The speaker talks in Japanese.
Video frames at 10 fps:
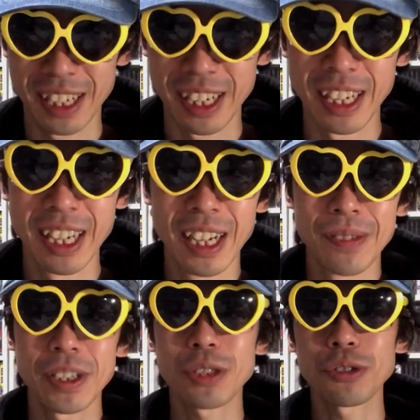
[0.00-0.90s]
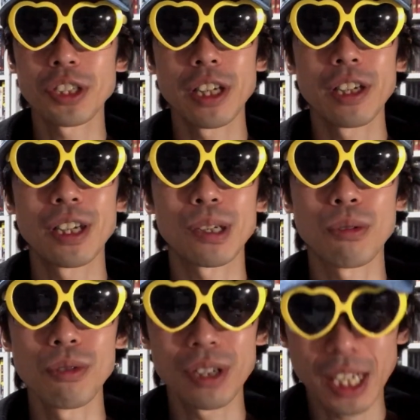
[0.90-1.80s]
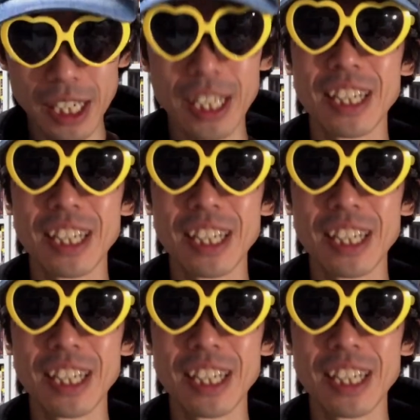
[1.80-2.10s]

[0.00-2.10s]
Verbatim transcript: らね。で、そして、えー、今回、